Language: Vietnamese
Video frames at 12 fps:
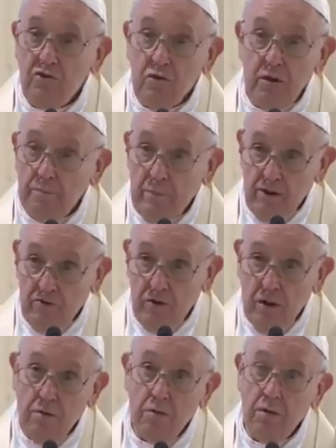Phải thú
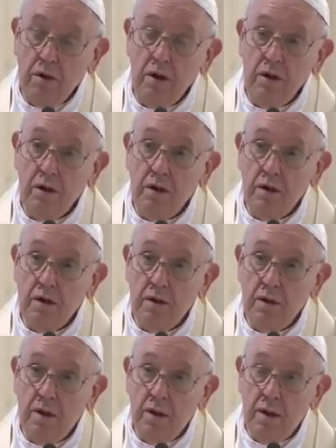nhận một cách cụ
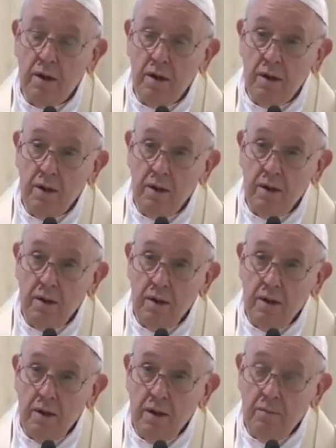thể.
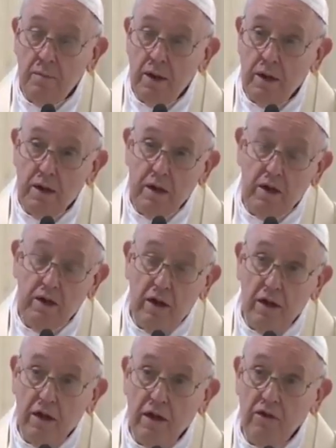Sự thật luôn là một
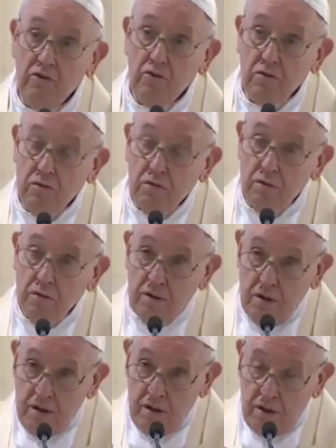điều cụ thể.
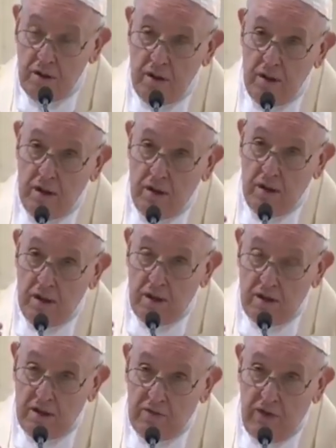
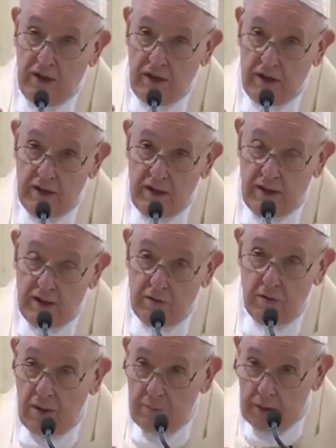Và Đức Thánh Cha
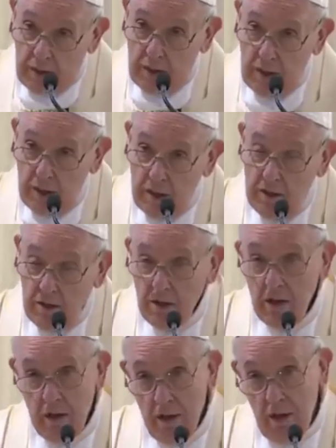nhắc lại rằng,
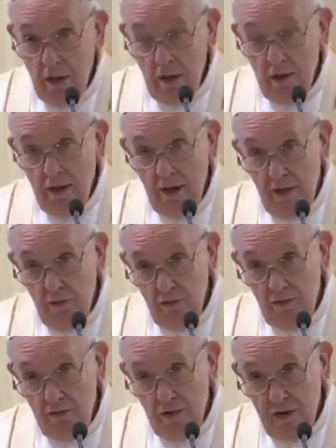anh chị em không
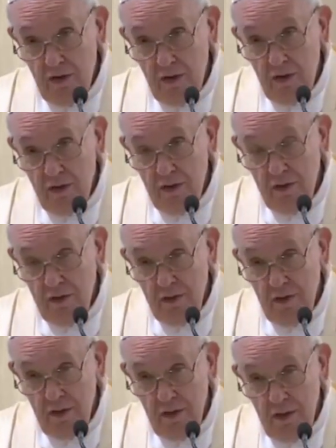thể xưng tội một
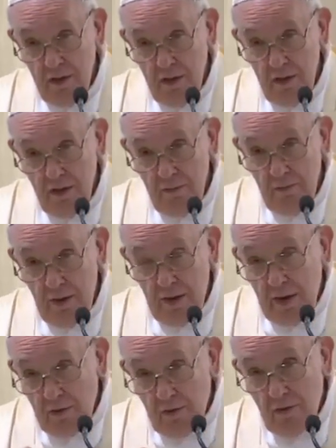cách trừu tượng,
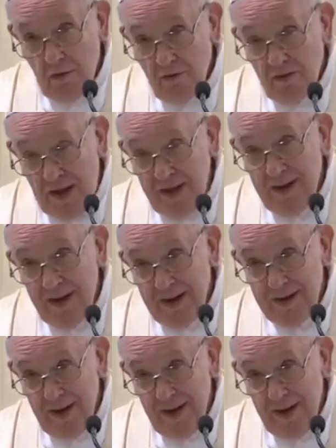phải cụ thể.